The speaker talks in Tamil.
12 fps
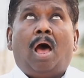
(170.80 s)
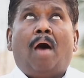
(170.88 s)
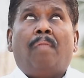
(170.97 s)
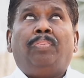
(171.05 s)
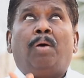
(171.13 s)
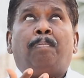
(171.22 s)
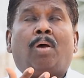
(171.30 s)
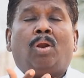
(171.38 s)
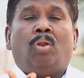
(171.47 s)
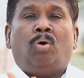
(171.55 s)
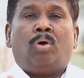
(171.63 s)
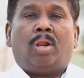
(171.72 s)
அந்த
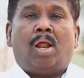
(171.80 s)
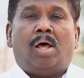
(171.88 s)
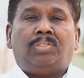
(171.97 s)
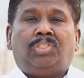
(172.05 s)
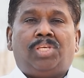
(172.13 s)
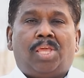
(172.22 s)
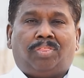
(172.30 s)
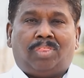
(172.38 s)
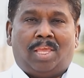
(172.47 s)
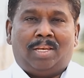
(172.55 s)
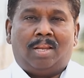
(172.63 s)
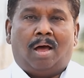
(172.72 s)
பரலோக
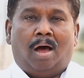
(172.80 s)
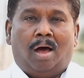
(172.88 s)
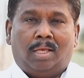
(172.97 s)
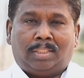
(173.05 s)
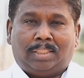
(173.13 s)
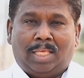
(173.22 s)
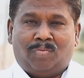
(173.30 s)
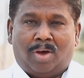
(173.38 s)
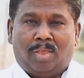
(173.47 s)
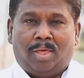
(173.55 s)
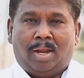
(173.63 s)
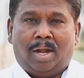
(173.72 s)
ராஜ்ஜியத்தின்
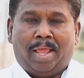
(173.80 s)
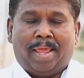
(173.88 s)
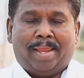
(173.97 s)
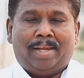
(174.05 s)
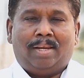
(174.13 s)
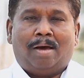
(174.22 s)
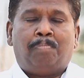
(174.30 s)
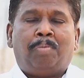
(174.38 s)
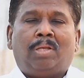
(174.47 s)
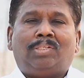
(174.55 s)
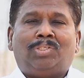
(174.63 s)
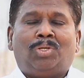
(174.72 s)
ஆசீர்வாதங்களை நாம்
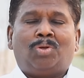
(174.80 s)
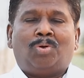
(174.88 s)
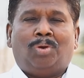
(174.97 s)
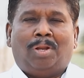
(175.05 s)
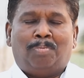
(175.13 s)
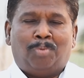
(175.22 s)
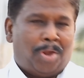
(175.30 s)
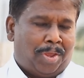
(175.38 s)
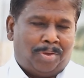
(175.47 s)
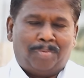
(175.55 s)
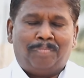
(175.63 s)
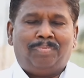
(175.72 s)
பெற்றுக்கொள்ள
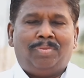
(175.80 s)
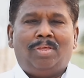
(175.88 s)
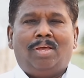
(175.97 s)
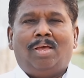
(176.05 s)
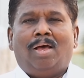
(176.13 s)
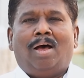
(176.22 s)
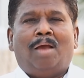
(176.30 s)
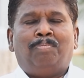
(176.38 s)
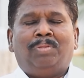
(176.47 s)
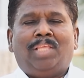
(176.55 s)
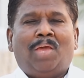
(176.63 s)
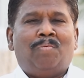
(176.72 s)
முடியும்
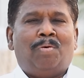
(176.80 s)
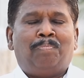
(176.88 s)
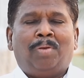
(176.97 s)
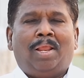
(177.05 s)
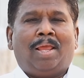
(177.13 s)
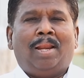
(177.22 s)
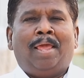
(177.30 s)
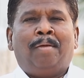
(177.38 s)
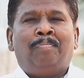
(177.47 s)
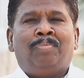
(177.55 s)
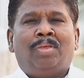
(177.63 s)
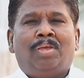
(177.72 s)
அன்பு தேவ பிள்ளைகளே
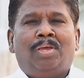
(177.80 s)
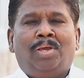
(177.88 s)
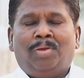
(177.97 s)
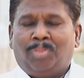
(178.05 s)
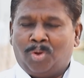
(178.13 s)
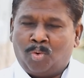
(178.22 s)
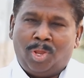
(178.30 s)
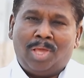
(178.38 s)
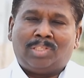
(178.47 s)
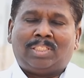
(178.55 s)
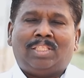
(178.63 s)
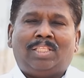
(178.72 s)
இந்த
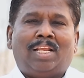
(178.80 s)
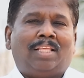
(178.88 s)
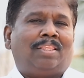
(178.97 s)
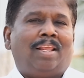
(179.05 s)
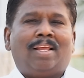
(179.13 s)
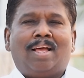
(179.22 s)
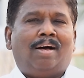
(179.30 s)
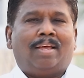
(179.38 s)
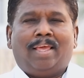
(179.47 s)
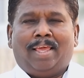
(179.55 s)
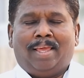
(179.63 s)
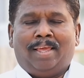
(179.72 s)
குடியரசு
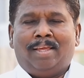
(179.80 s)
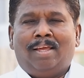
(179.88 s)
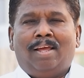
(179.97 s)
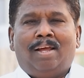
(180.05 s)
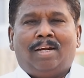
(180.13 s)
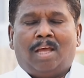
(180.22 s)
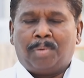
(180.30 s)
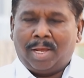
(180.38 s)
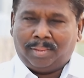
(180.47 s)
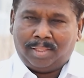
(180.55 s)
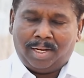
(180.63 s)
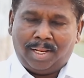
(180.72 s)
தினத்திற்காக நாம்
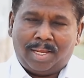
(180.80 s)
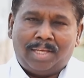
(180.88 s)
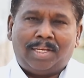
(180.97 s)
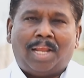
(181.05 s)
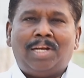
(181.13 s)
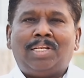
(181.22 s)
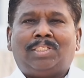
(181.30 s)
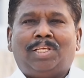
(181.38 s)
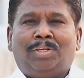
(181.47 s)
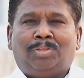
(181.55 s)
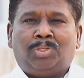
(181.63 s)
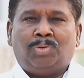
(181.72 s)
கத்தருக்கு நன்றி
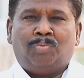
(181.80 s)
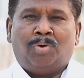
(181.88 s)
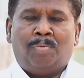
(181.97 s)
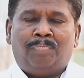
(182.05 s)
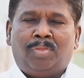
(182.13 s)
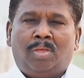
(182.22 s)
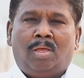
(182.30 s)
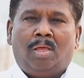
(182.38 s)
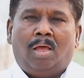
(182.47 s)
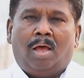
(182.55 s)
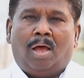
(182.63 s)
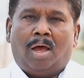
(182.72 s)
செலுத்துவோம்
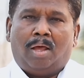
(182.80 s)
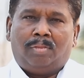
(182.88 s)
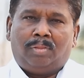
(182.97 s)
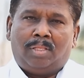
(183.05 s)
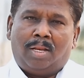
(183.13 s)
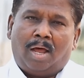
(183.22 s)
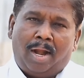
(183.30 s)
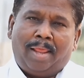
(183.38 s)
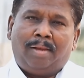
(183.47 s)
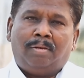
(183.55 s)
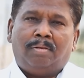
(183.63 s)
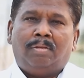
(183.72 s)
இந்த நாளில்